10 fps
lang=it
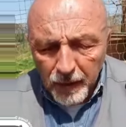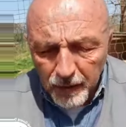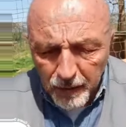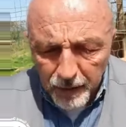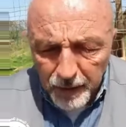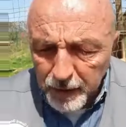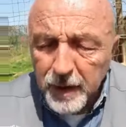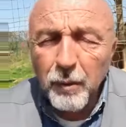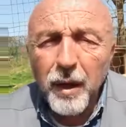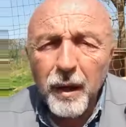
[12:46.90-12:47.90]
eh,
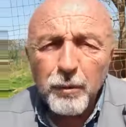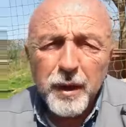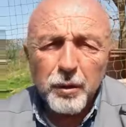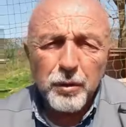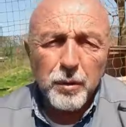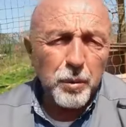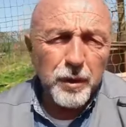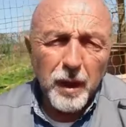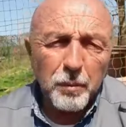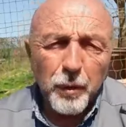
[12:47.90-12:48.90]
instaurare un certo tipo
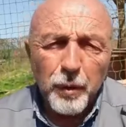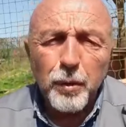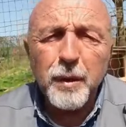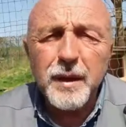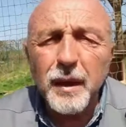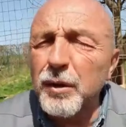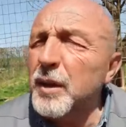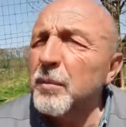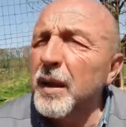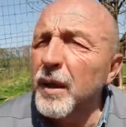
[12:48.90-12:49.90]
di rapporto. Queste
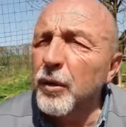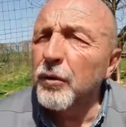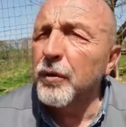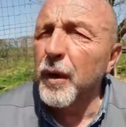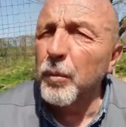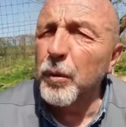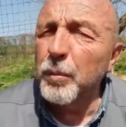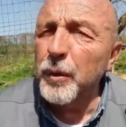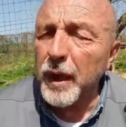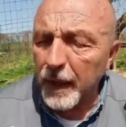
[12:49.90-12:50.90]
cose me le confermò
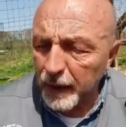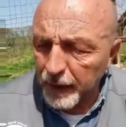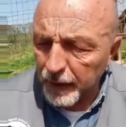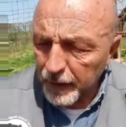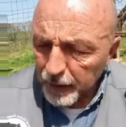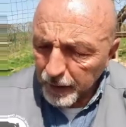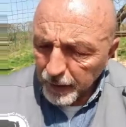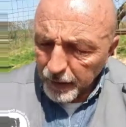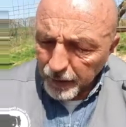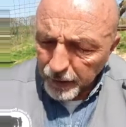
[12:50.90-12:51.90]
poi anche
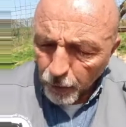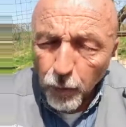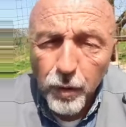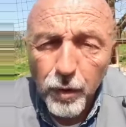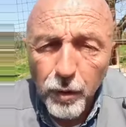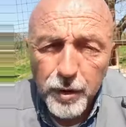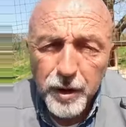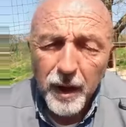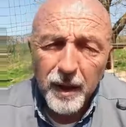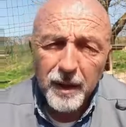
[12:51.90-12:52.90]
eh, Kurt
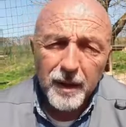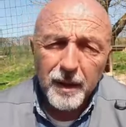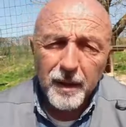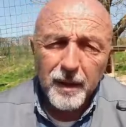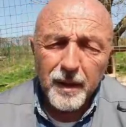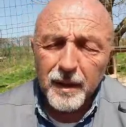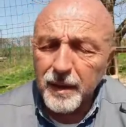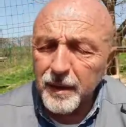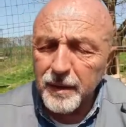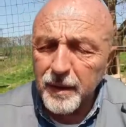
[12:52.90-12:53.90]
Koschal eh,
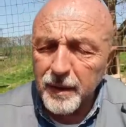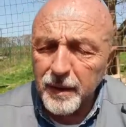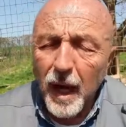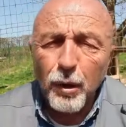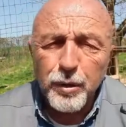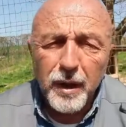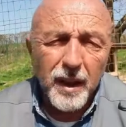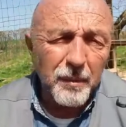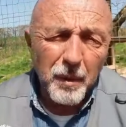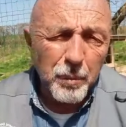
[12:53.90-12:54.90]
in, in
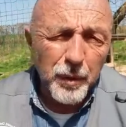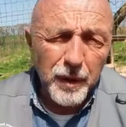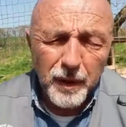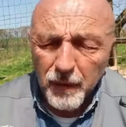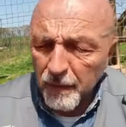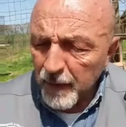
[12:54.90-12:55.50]
Austria, ma poi